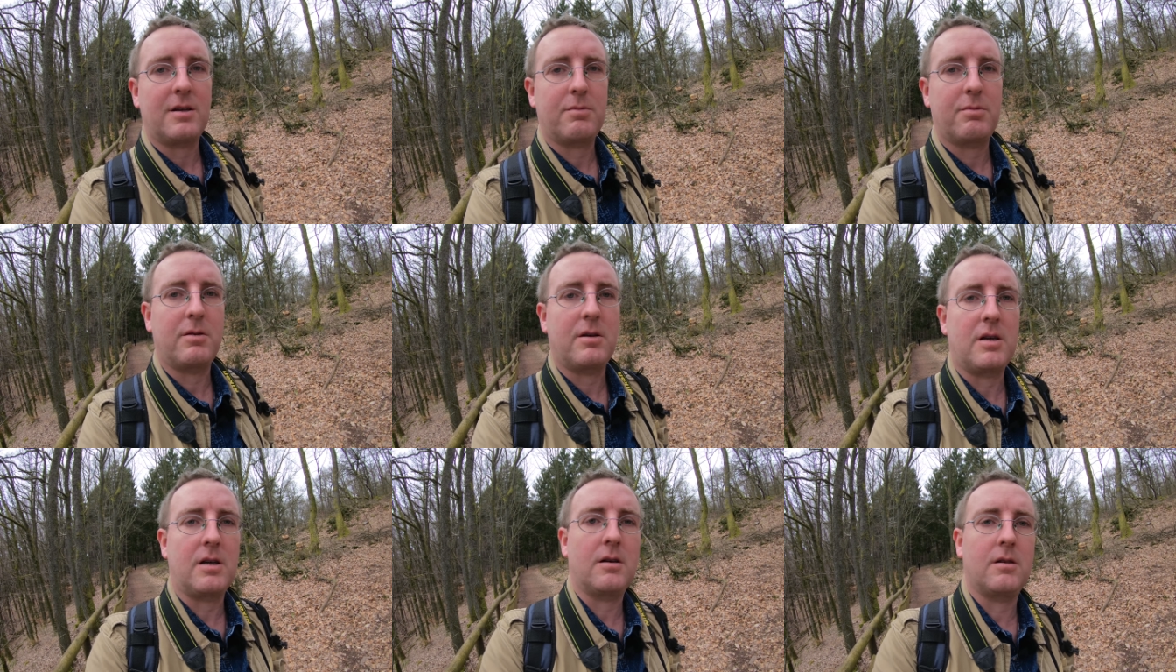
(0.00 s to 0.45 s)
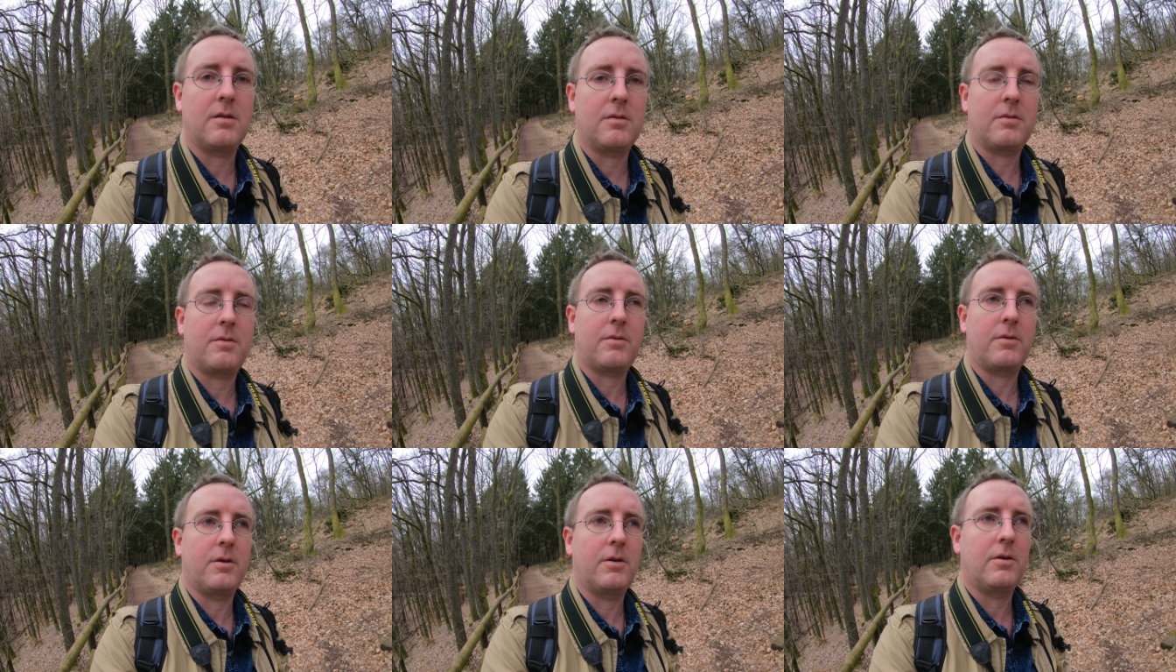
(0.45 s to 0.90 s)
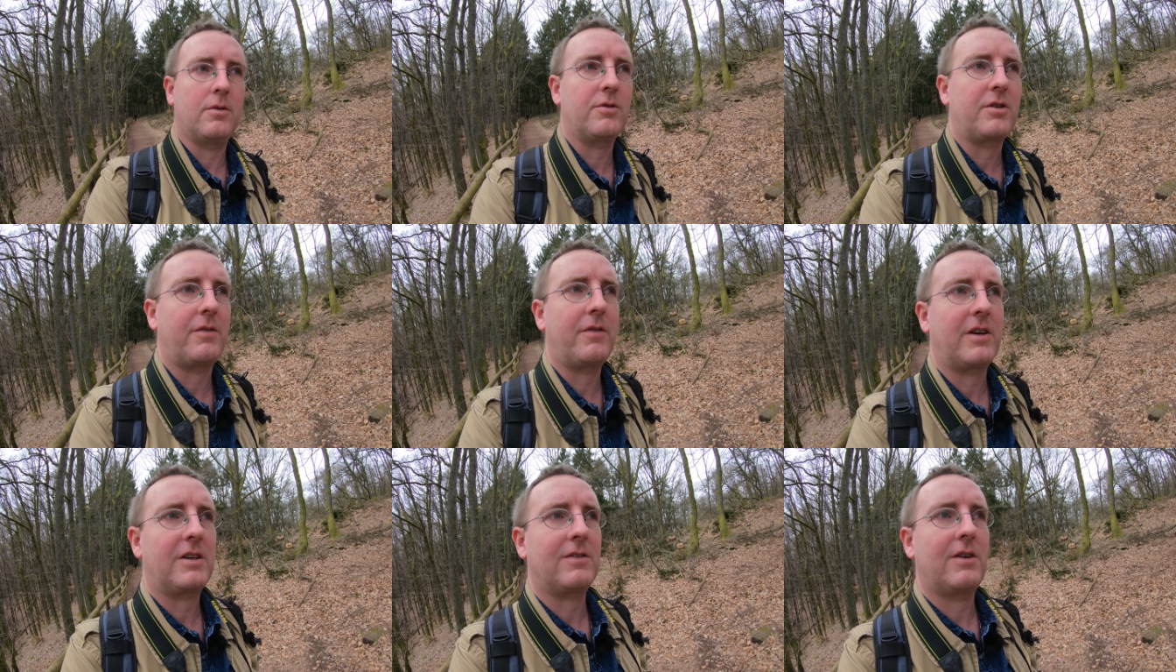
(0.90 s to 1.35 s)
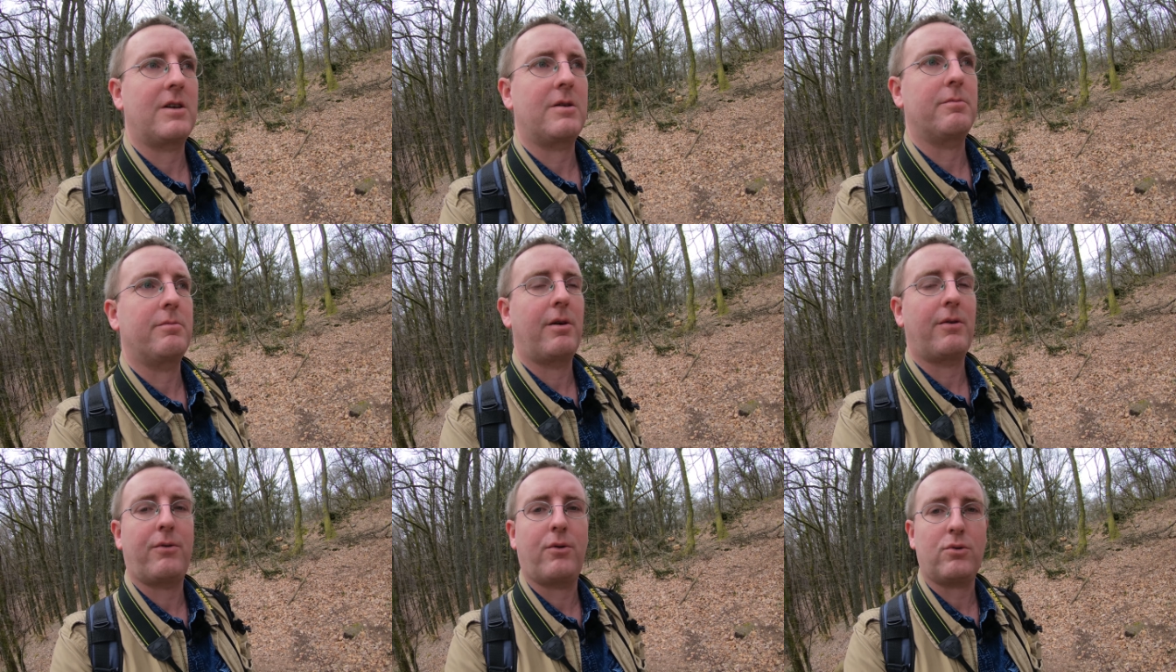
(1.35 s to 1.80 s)
Ich bin hier äh, unterwegs, weil
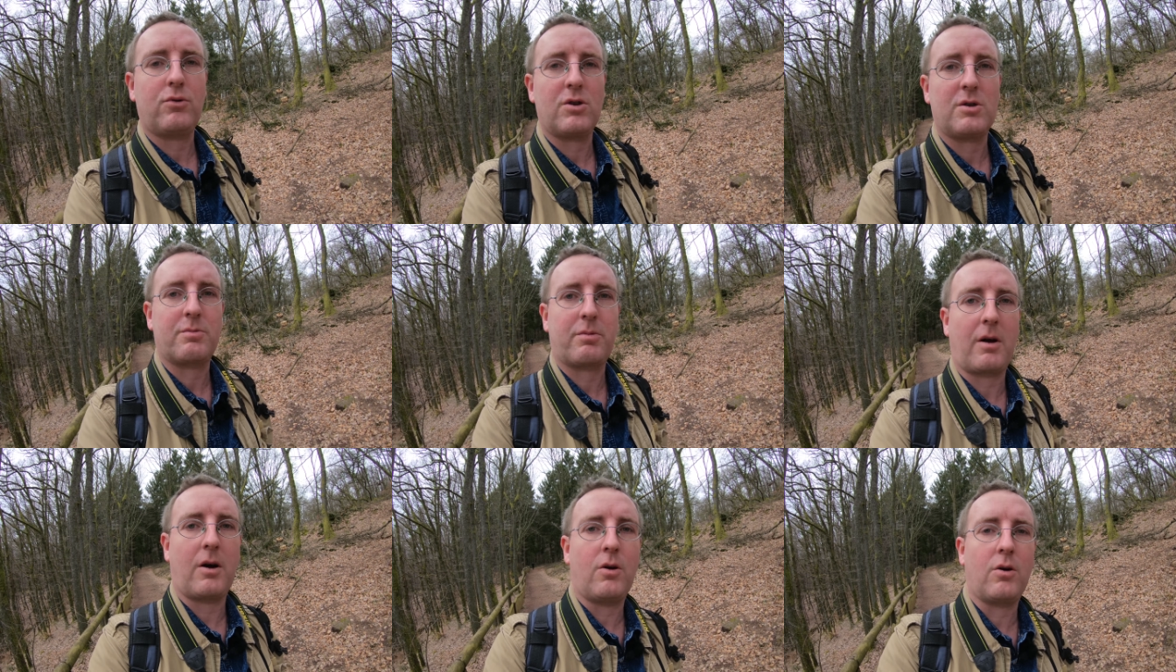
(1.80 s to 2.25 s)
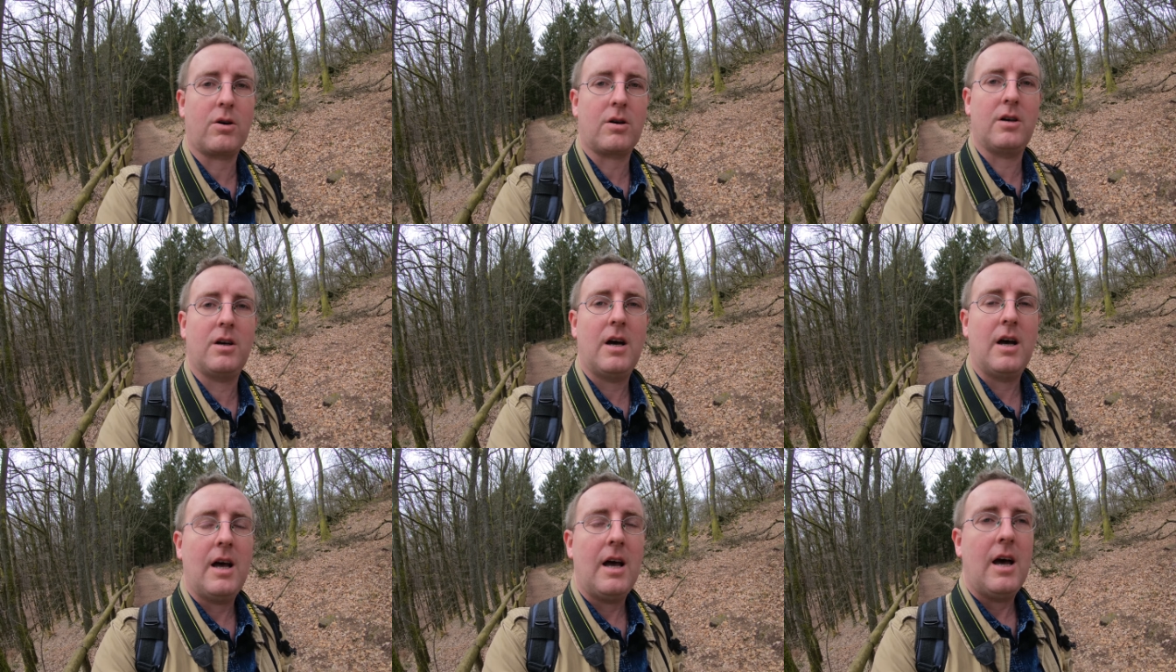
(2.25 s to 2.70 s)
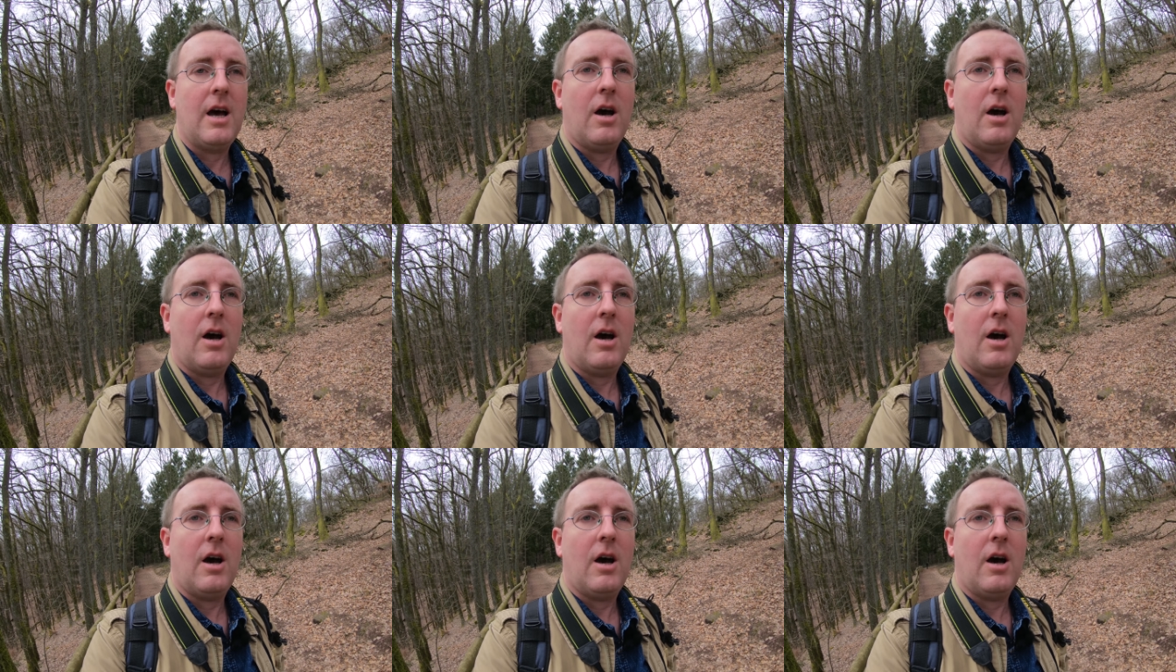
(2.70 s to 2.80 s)
ich ein paar Fotos brauche